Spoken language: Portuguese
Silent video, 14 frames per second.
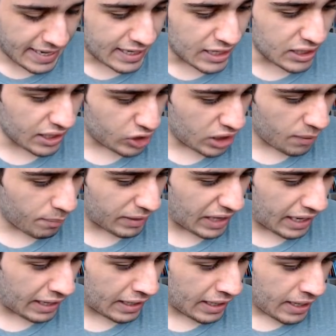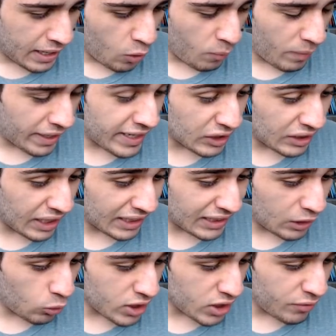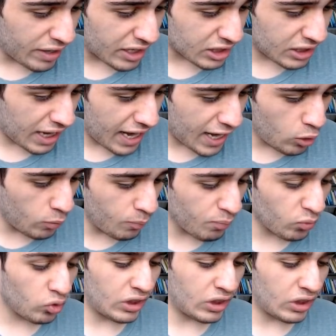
Risadinha pra dar uma irritada no adversário.